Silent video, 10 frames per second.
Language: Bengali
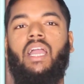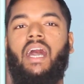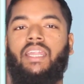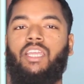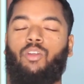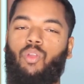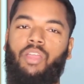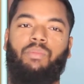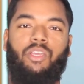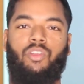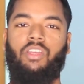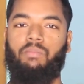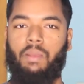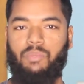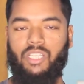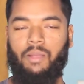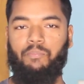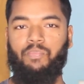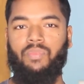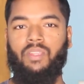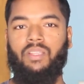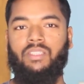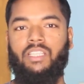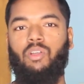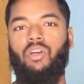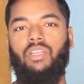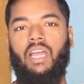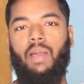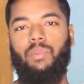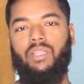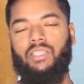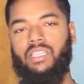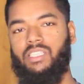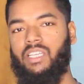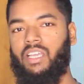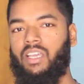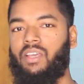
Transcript: গাড়ি ক্রয় বিক্রয়ের ব্যবসা দেখুন আমাদের দেশে